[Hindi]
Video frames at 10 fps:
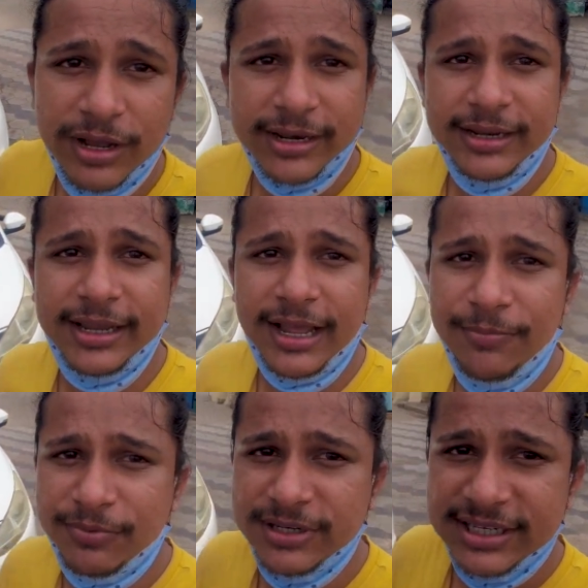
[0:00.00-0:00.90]
हुआ है ठीक है
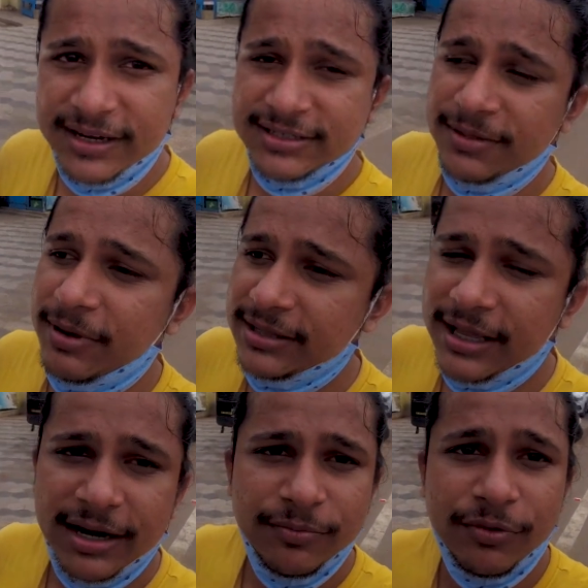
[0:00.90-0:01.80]
आप किसी के साथ बात
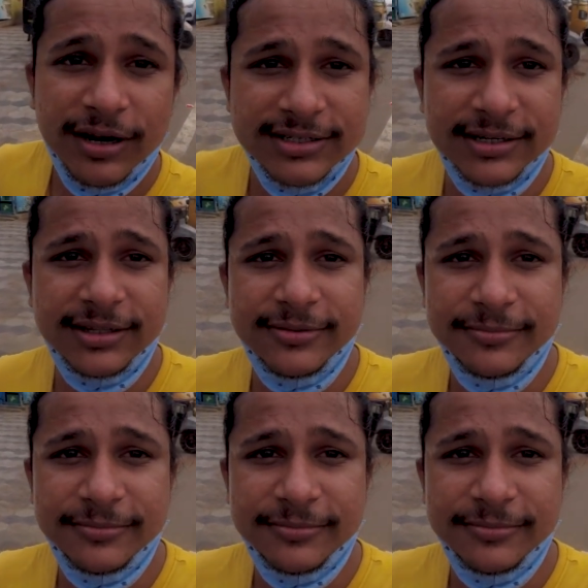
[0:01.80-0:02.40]
करके बुक कर सकते